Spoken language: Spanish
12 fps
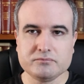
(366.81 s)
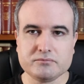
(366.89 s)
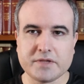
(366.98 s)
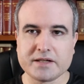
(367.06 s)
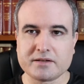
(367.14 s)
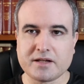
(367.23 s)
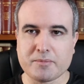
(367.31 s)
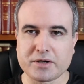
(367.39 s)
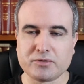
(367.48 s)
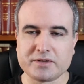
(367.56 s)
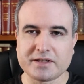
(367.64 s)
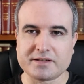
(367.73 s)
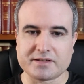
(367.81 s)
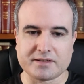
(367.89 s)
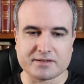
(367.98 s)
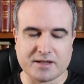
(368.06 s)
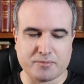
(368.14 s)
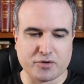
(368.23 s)
Bien, la pregunta es
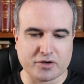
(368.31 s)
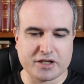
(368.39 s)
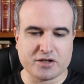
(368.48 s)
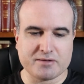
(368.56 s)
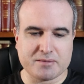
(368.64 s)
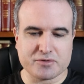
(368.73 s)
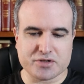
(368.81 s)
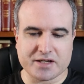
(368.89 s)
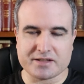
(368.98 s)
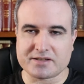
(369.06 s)
esta, ¿por qué no vamos a